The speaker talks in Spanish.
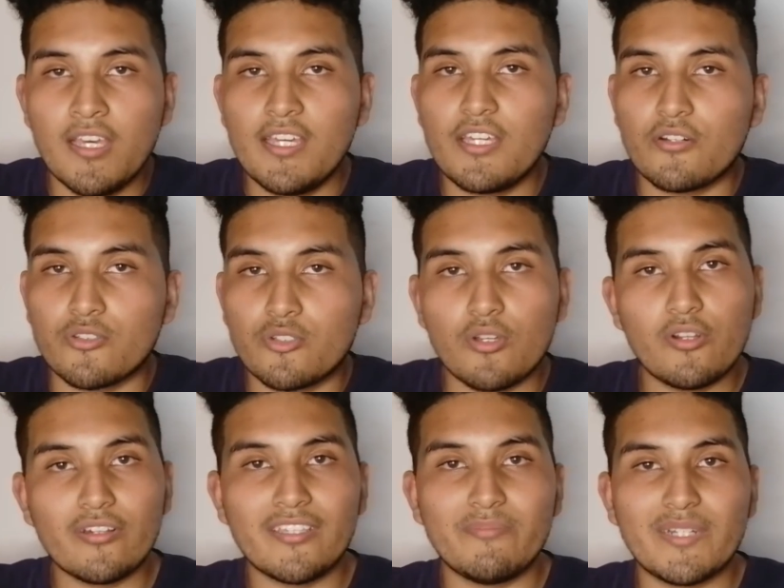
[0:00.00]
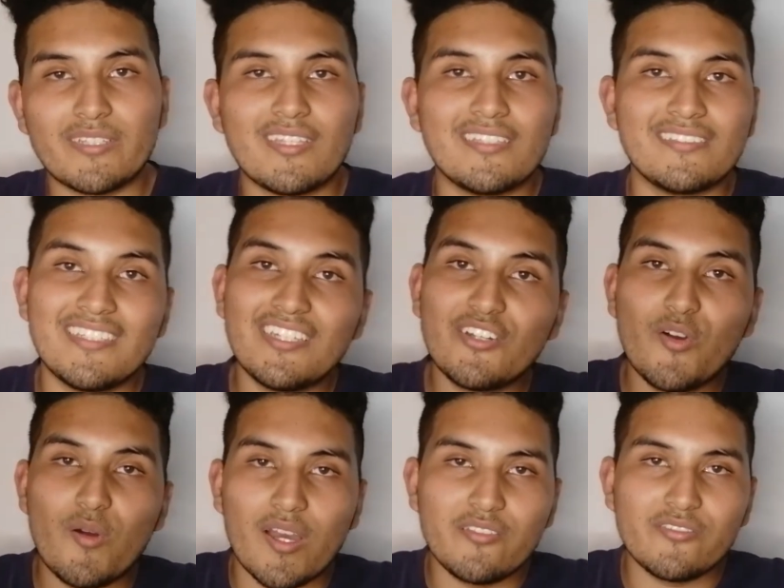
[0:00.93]
Y con todo lo que invertí en
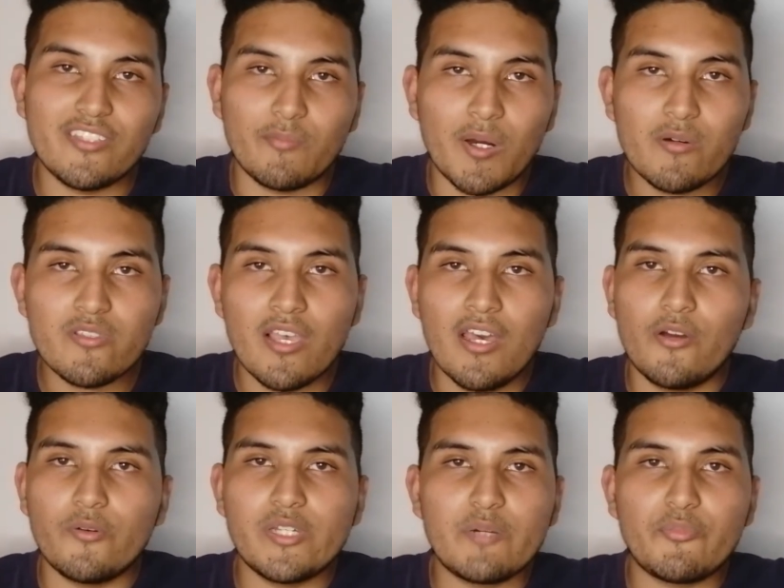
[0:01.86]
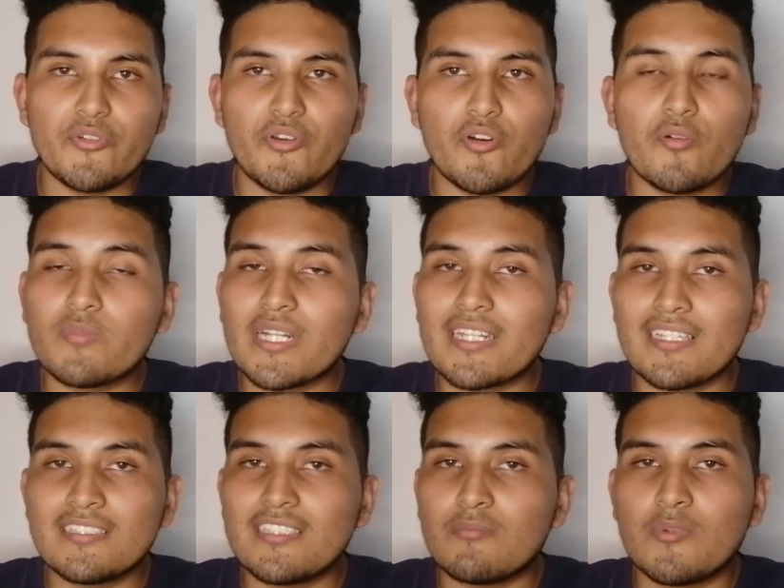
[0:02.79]
5 años de mouse, hubiera podido comprar
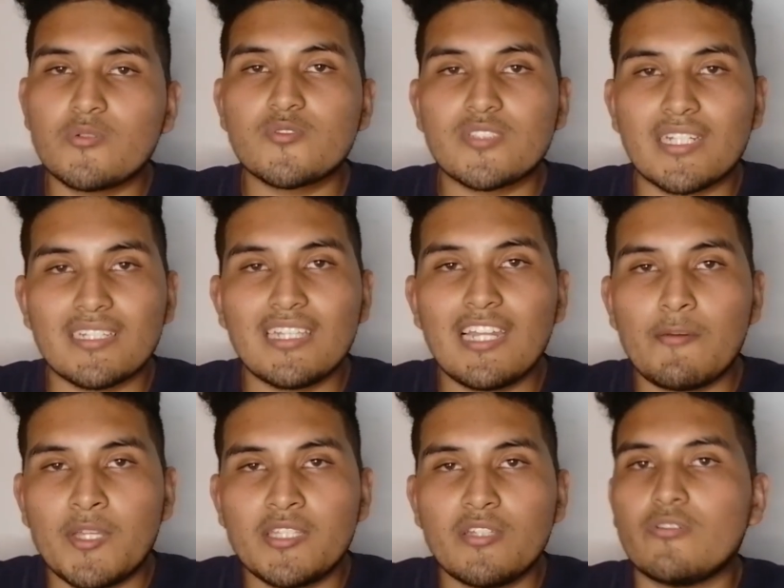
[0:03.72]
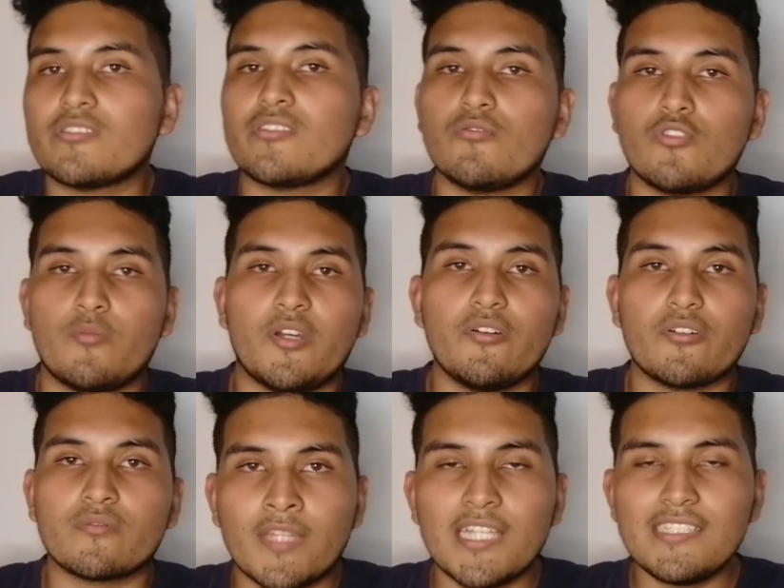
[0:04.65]
este mouse tranquilamente o hasta uno
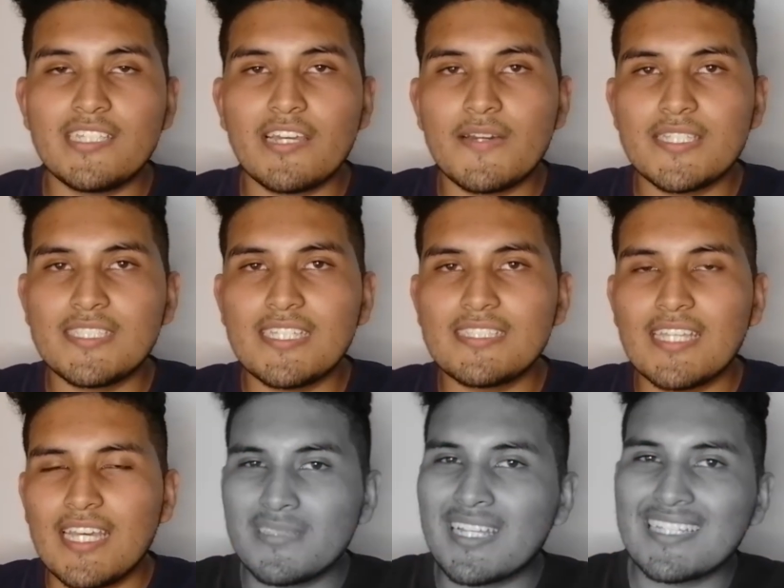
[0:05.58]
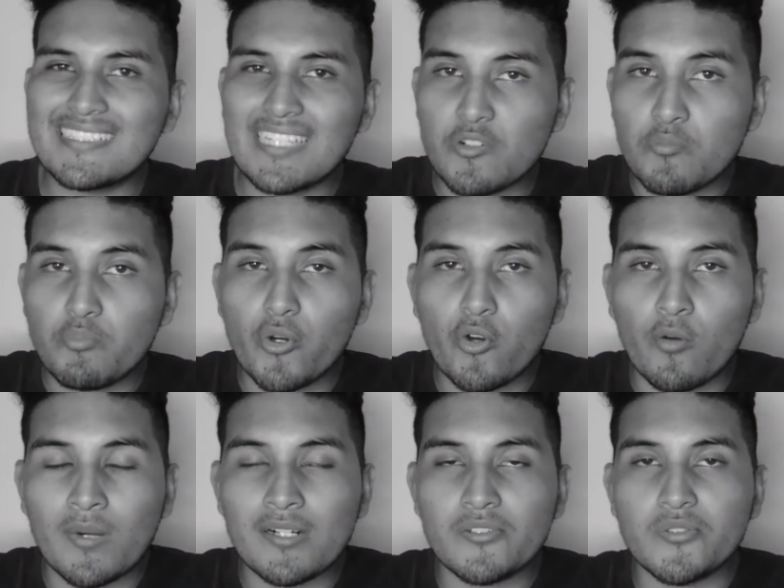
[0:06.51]
mejor. Así que a veces gastar un poco
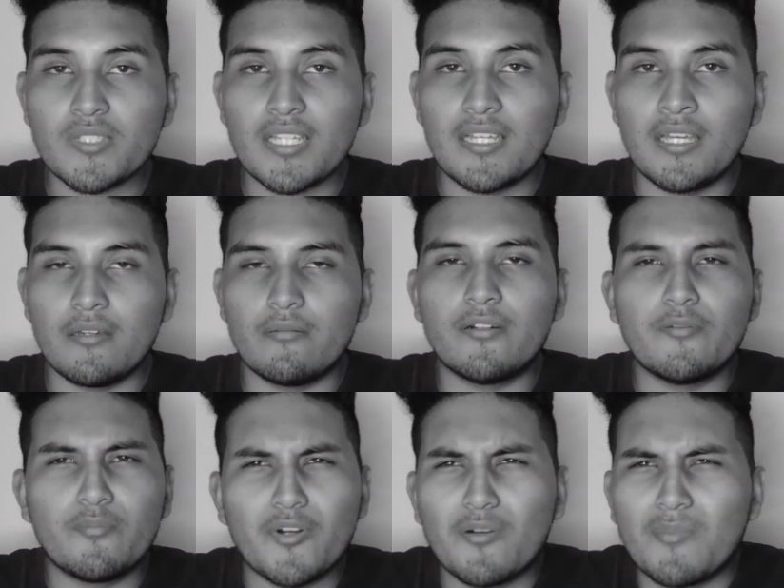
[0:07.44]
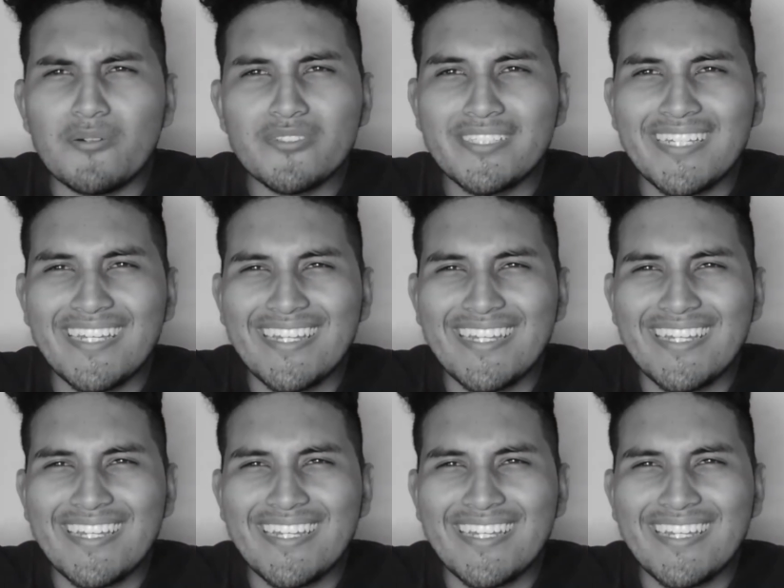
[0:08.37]
mouse, eh, un poco mouse.